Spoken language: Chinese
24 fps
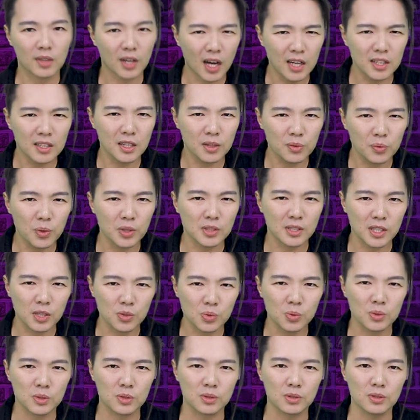Kanye West 在
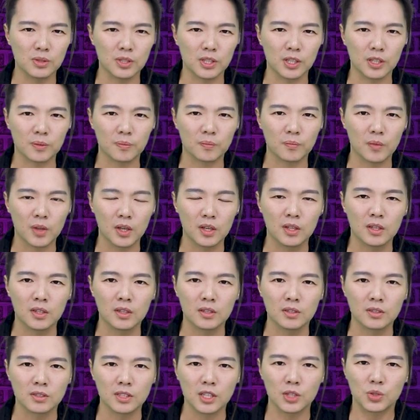做的事情，
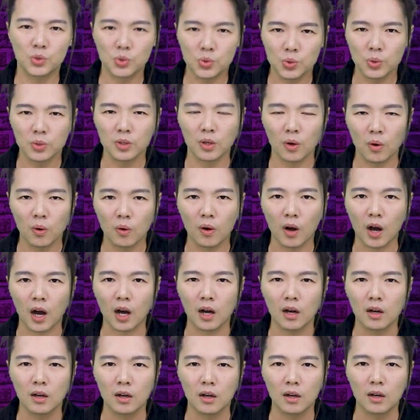在说的
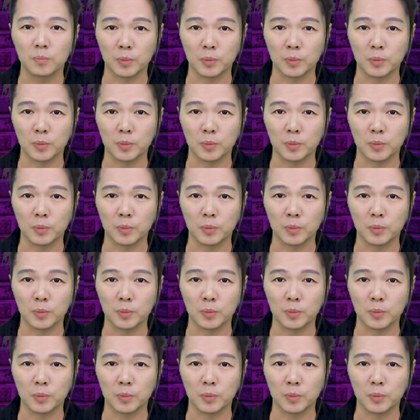话，